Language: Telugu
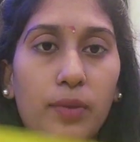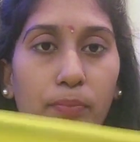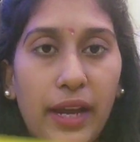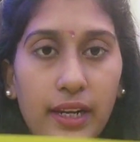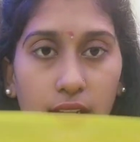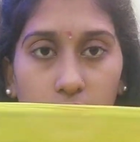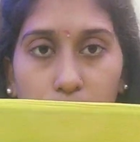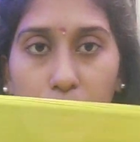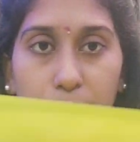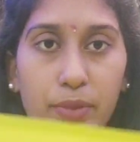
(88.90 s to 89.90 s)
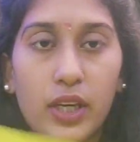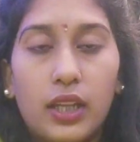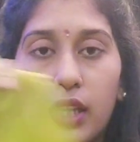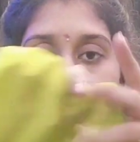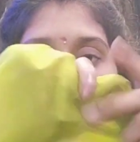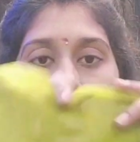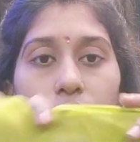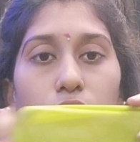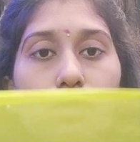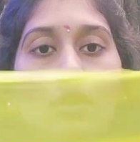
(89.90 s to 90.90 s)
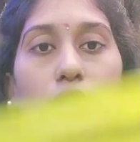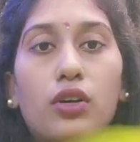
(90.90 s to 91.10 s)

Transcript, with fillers: కూడా పైనంతా పైపింగ్ అయితే రాలేదు